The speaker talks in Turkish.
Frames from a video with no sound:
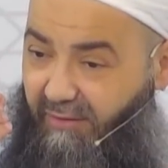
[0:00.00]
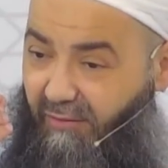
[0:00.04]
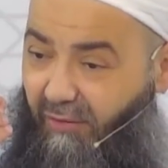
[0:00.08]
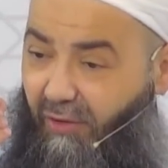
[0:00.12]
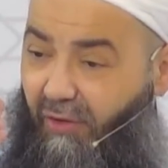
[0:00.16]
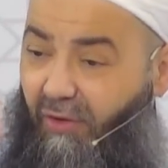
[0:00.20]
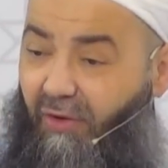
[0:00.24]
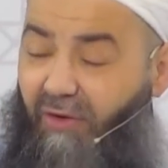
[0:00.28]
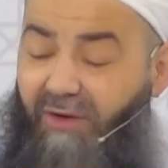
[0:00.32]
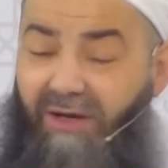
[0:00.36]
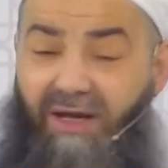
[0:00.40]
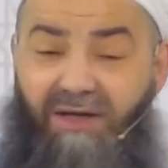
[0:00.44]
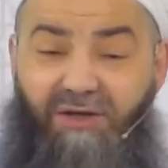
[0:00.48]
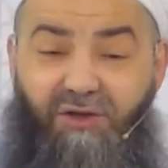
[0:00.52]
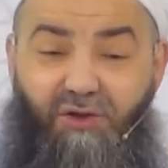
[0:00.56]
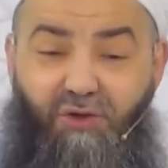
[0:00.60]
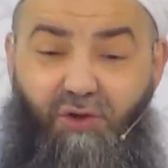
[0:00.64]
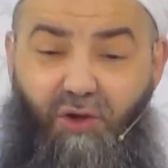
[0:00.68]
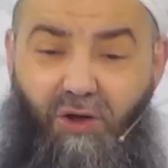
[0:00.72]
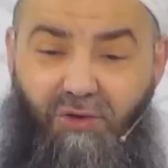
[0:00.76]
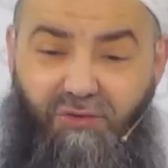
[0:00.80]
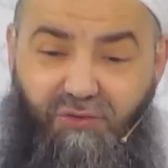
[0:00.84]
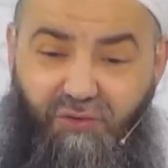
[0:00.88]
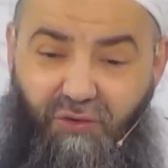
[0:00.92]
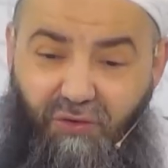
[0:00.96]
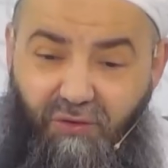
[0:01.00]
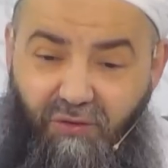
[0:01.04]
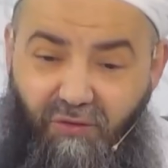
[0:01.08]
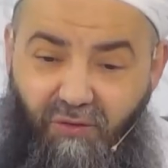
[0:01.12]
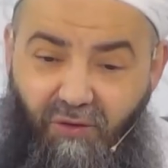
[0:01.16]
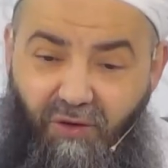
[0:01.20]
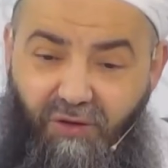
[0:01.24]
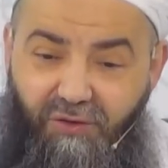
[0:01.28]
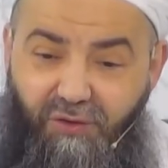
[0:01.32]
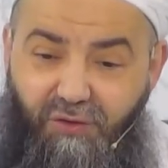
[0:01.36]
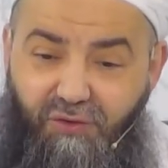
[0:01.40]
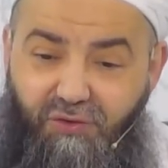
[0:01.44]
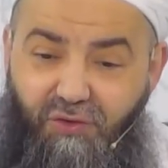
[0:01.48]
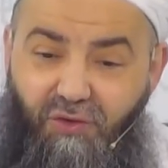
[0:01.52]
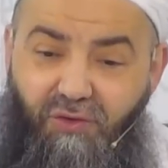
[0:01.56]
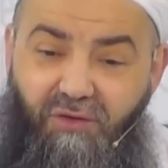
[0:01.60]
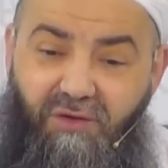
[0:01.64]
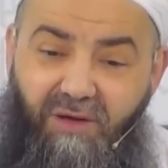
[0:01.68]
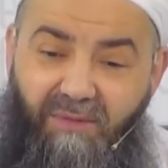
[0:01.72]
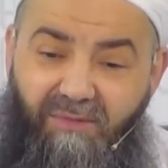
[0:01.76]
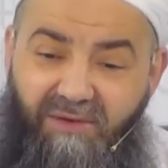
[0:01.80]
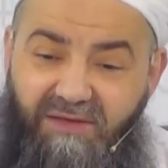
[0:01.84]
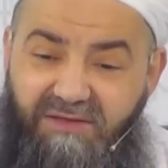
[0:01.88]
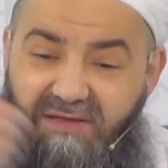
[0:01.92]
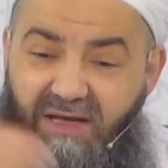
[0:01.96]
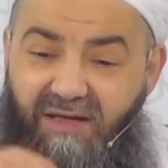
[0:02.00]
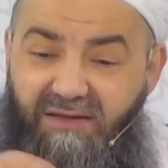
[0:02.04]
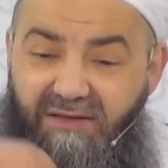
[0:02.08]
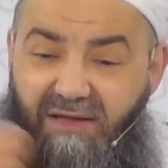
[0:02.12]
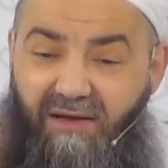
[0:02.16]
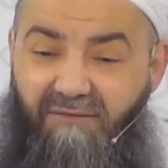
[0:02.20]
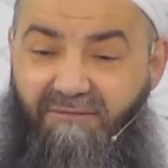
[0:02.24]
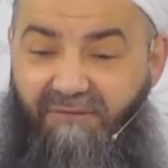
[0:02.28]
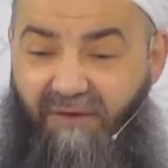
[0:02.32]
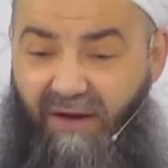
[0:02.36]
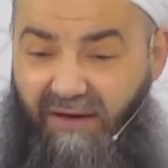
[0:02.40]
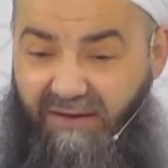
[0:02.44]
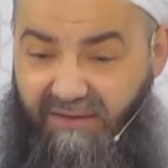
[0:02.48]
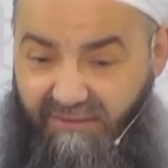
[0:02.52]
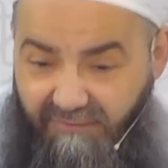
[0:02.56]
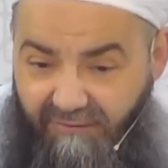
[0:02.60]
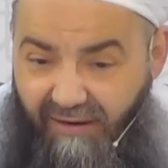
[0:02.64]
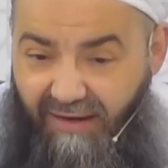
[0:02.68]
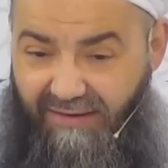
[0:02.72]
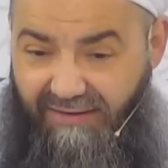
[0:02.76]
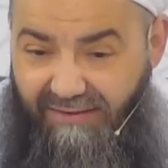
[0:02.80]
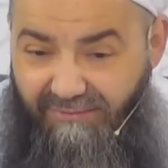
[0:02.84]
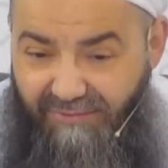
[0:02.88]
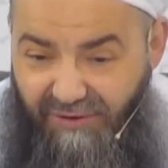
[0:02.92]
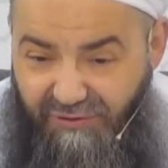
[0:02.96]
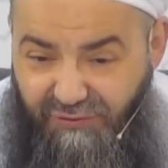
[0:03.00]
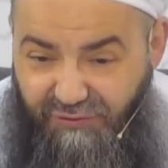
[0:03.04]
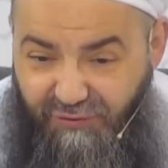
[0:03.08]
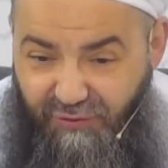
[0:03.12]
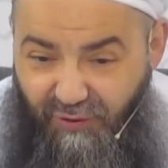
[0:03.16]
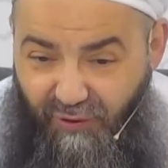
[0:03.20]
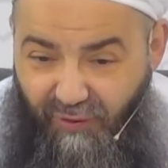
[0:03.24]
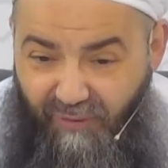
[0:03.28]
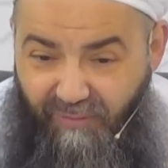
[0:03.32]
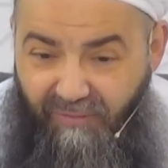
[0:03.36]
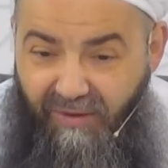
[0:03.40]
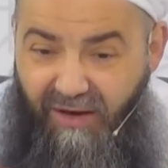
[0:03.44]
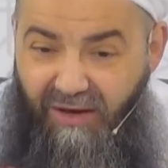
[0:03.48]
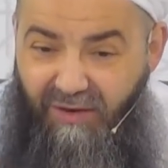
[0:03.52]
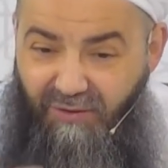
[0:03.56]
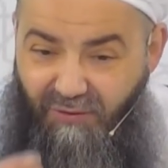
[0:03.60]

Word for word: Öyle gidiyorsun. Onun için Ramazan'dan farkı var demek istiyorum.